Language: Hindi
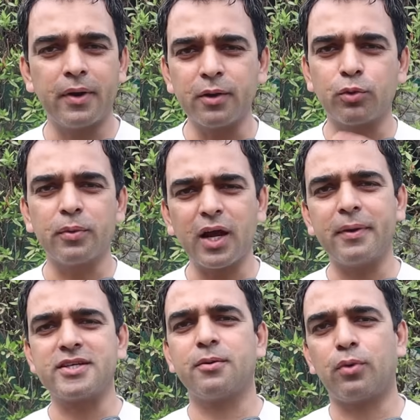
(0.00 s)
मगर
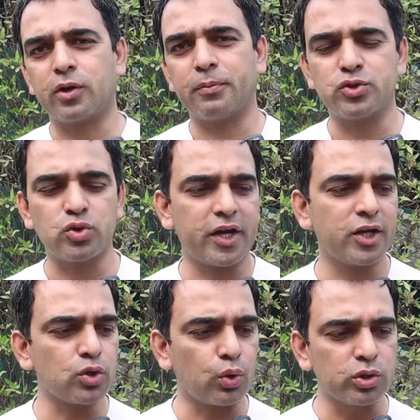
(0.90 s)
बुमराह अब ऐसे बॉलर बन
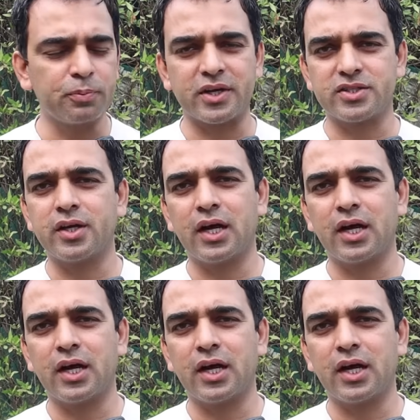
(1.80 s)
चुके हैं जो खुद प्रेशर